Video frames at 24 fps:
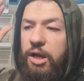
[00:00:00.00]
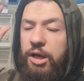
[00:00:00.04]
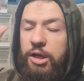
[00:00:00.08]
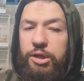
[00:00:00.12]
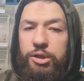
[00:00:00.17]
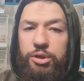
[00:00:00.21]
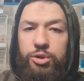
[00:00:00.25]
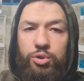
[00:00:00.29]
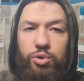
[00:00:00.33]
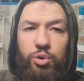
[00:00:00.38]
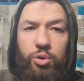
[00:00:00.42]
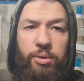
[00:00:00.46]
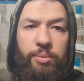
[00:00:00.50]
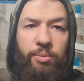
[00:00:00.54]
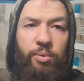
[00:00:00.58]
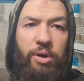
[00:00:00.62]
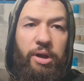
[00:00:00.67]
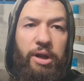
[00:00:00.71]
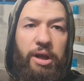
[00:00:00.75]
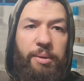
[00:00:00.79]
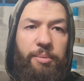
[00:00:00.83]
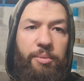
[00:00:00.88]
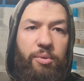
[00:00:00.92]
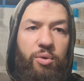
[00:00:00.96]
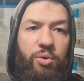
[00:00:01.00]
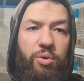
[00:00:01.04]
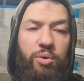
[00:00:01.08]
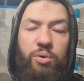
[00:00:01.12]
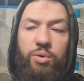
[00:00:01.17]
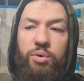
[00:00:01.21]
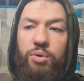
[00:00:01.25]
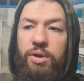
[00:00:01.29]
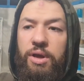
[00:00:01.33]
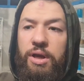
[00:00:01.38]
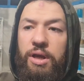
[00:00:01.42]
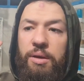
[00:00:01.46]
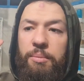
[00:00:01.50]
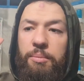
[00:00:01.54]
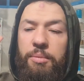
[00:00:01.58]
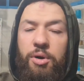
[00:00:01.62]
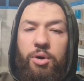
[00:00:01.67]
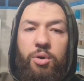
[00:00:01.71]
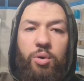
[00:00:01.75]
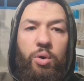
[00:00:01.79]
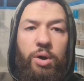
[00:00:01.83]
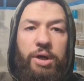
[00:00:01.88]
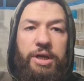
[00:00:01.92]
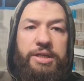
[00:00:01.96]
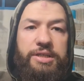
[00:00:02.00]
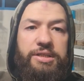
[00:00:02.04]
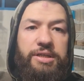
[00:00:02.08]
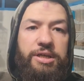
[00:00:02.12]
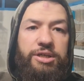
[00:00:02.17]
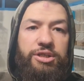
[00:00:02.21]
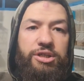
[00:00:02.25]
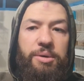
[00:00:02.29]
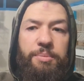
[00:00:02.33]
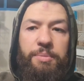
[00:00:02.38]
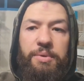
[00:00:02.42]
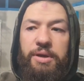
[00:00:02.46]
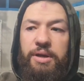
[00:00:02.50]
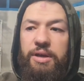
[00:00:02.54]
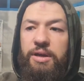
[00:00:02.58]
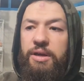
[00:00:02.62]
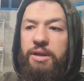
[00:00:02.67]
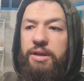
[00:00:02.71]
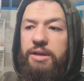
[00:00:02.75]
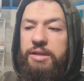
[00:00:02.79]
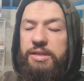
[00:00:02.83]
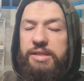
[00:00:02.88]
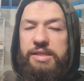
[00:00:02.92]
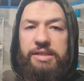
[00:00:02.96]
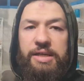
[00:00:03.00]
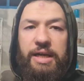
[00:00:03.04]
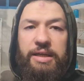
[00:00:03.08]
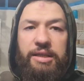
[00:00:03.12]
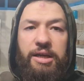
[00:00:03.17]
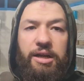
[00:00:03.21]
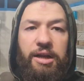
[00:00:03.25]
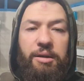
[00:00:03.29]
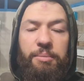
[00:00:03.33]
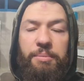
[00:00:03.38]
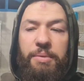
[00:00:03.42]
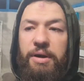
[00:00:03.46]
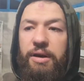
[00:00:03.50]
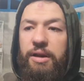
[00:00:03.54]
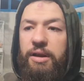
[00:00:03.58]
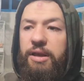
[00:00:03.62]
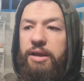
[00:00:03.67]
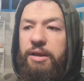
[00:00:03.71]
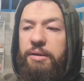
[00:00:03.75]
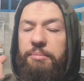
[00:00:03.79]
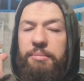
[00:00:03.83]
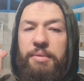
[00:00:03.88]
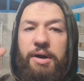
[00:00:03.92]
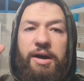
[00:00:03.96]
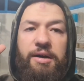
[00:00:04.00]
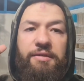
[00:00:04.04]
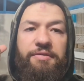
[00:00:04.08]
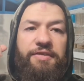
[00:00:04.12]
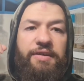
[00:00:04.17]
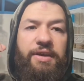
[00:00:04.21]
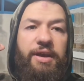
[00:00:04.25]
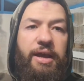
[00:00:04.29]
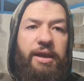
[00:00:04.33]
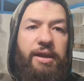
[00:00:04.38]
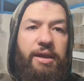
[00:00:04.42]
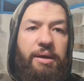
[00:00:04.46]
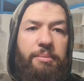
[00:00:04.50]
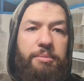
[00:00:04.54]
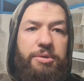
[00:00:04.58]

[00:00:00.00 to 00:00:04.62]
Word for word: التوم والليمون منقوع الزنجبيل الزعتر البري ما في اي